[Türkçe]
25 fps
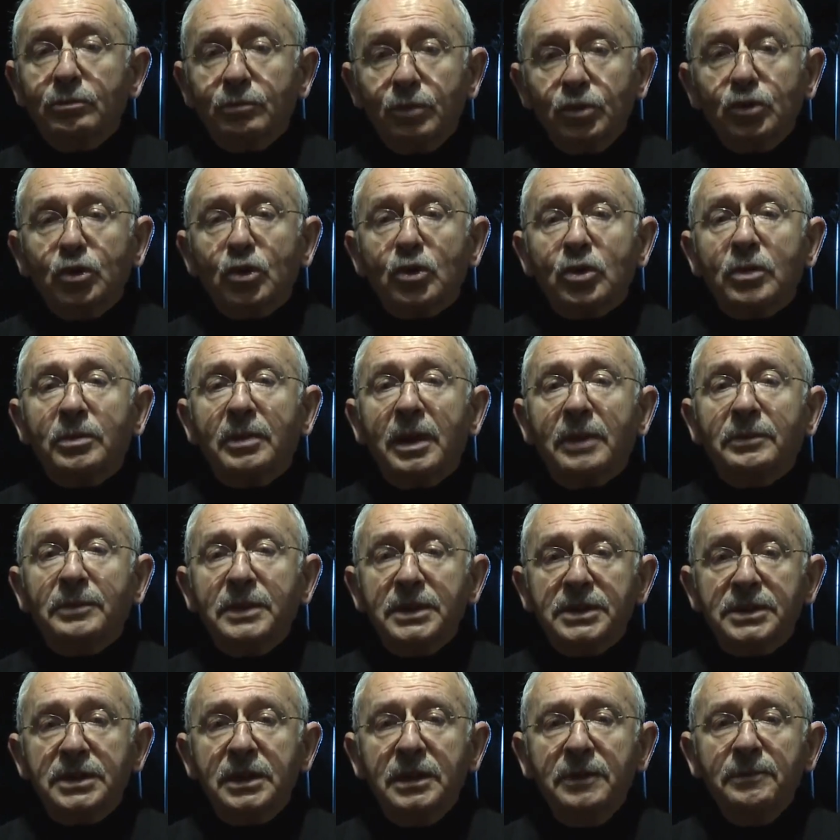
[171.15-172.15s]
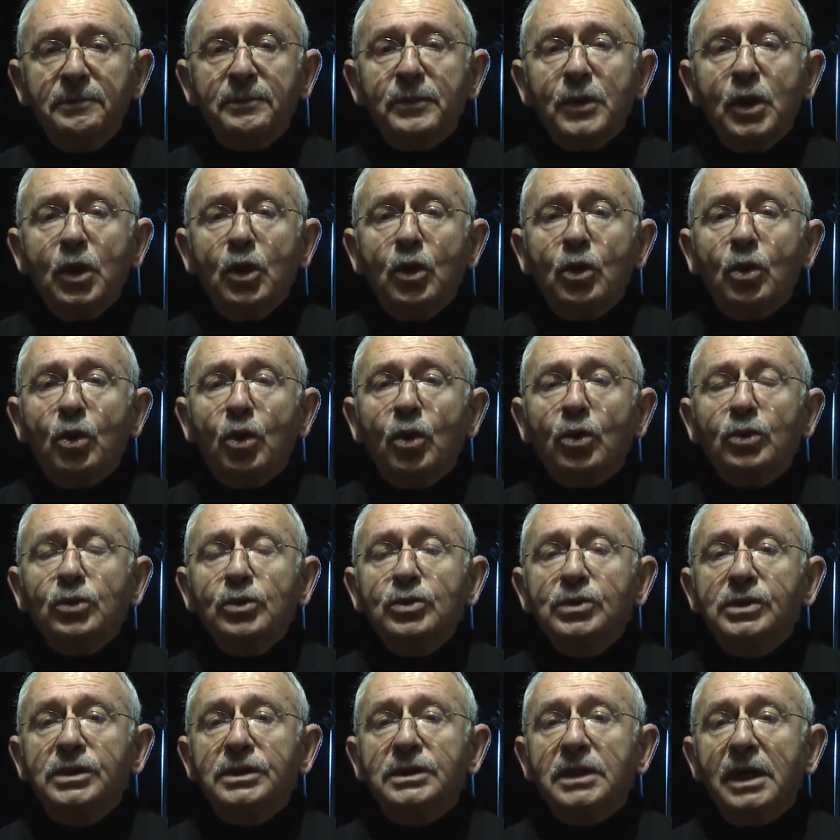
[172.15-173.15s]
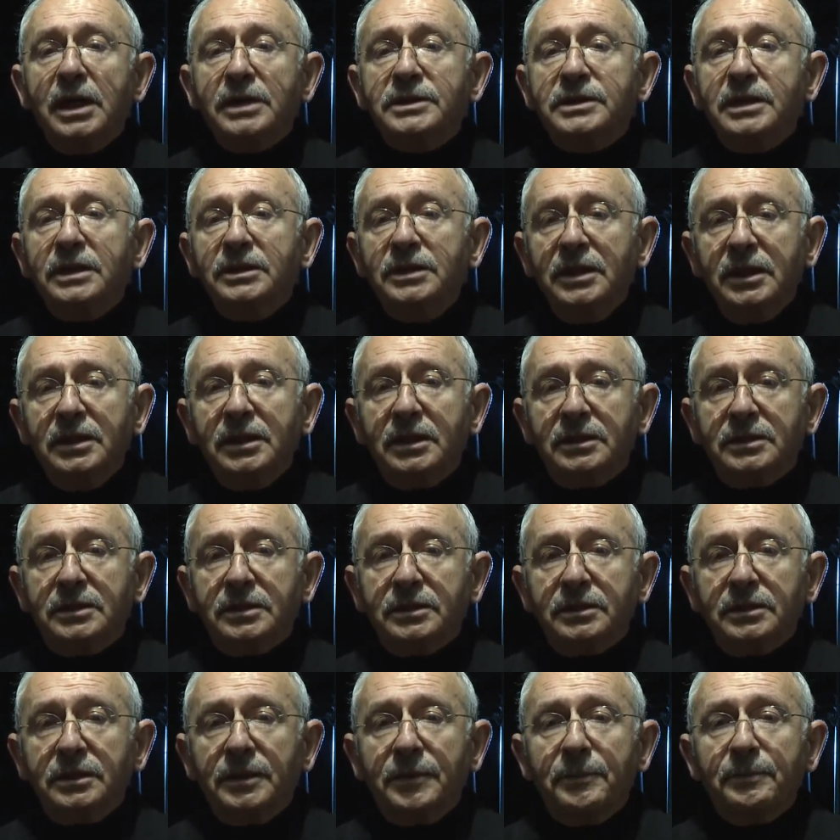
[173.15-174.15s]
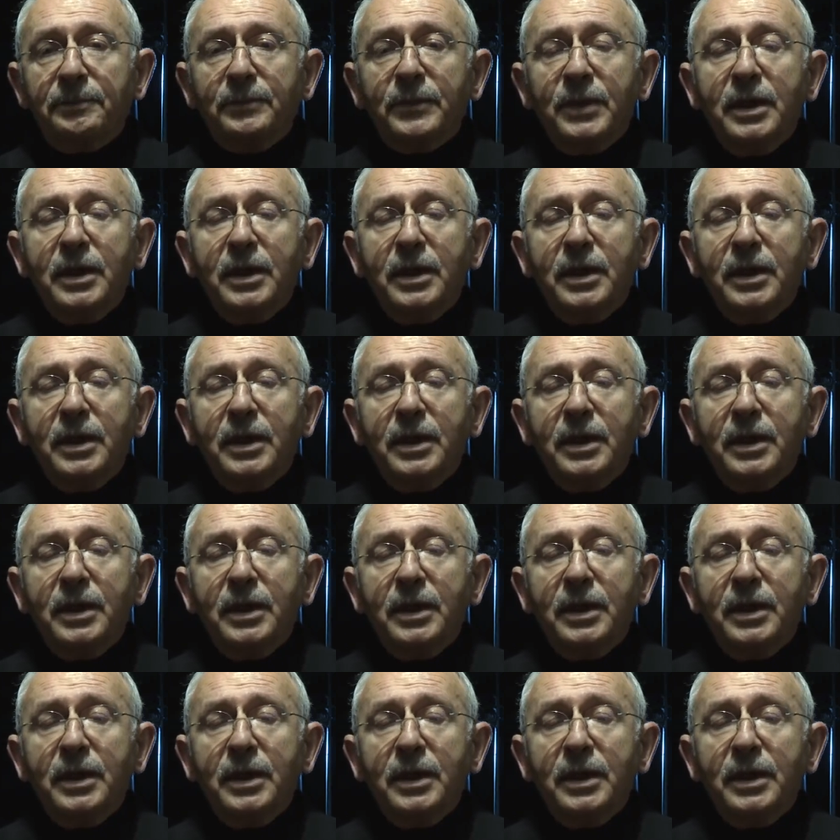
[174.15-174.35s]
Bu duruma bizi onun siyaseti getirdi